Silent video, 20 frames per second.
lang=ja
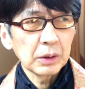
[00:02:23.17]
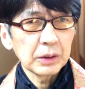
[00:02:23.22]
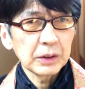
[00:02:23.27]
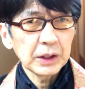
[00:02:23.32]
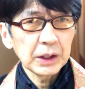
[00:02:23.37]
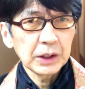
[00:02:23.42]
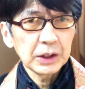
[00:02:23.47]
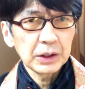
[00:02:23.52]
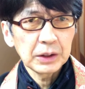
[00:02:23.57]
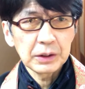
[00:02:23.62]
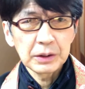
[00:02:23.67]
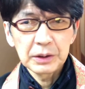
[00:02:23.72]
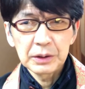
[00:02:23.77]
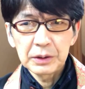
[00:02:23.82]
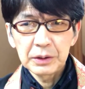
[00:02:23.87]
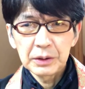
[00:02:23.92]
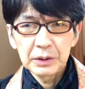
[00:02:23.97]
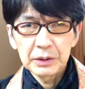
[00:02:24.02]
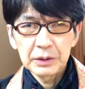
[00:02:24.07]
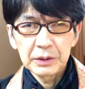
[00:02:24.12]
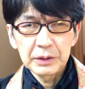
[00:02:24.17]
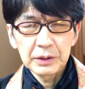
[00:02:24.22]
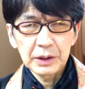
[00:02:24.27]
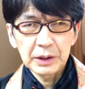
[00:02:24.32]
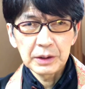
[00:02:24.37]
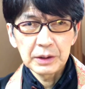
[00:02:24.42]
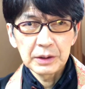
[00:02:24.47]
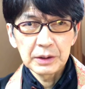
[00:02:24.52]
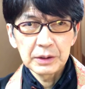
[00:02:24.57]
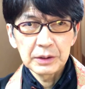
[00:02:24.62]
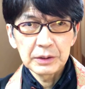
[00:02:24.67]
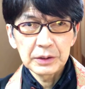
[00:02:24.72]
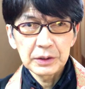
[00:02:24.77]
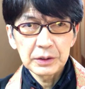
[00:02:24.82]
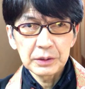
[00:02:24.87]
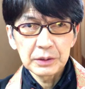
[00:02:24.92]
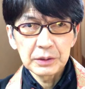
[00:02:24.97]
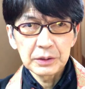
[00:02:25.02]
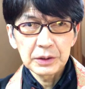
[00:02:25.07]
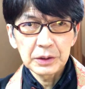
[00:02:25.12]
最初な
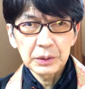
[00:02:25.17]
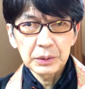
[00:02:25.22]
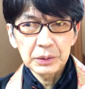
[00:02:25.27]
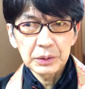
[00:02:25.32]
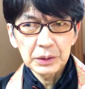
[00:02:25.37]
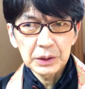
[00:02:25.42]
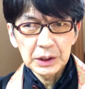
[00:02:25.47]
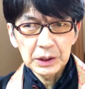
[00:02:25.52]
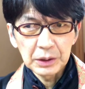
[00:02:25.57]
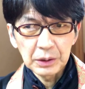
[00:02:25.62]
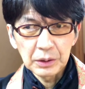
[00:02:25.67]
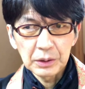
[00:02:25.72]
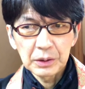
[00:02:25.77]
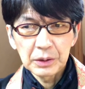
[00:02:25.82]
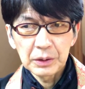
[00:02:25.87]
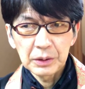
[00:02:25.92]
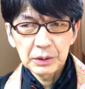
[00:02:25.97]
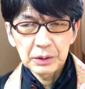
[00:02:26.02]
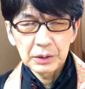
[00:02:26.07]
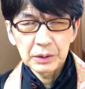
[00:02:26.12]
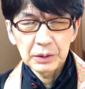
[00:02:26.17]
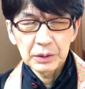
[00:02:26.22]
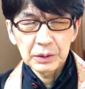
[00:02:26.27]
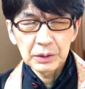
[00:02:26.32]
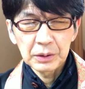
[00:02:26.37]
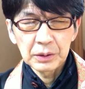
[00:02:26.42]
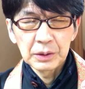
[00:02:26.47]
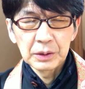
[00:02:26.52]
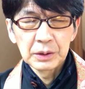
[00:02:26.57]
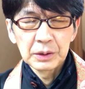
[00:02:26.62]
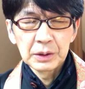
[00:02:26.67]
そその時の